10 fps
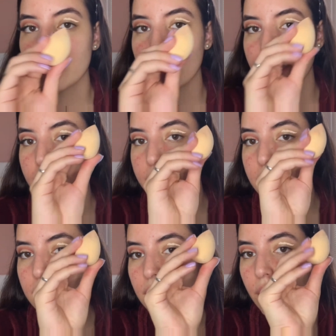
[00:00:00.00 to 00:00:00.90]

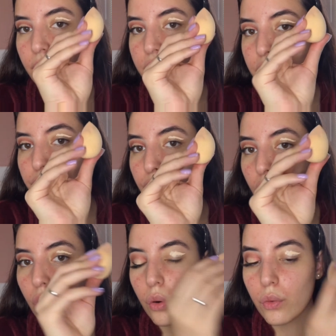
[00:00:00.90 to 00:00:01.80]
esse corretivo
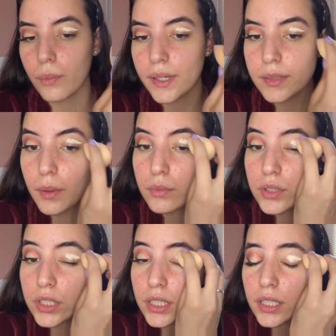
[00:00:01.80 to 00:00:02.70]
com uma
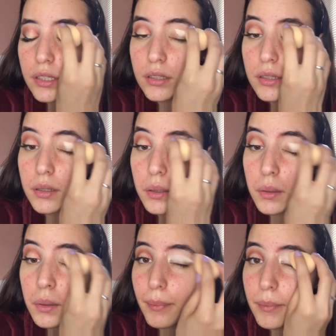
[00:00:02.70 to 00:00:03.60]
esponjinha
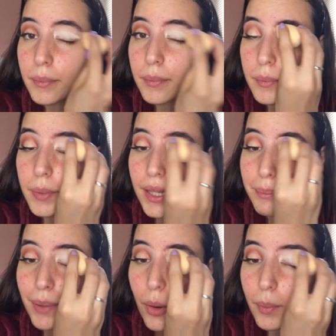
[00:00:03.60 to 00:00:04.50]
pela
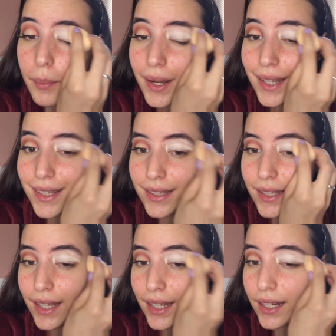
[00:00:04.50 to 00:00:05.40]
pálpebra
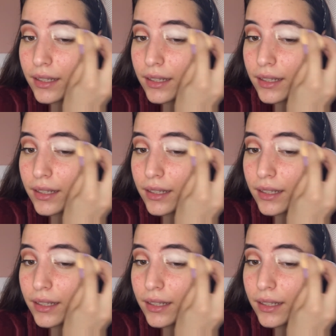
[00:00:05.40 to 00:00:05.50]
inteira.